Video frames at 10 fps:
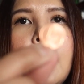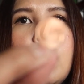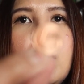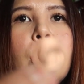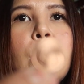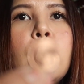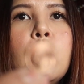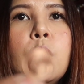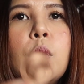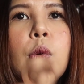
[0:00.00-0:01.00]
Ito
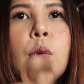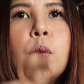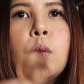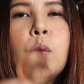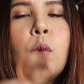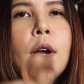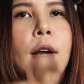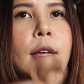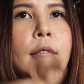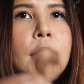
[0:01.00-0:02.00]
yung 1,
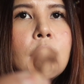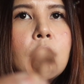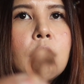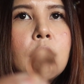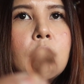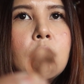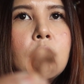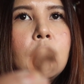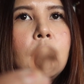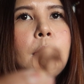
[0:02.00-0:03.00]

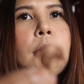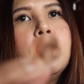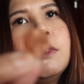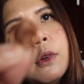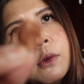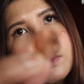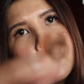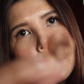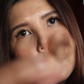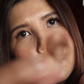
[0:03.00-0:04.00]
come um, focus.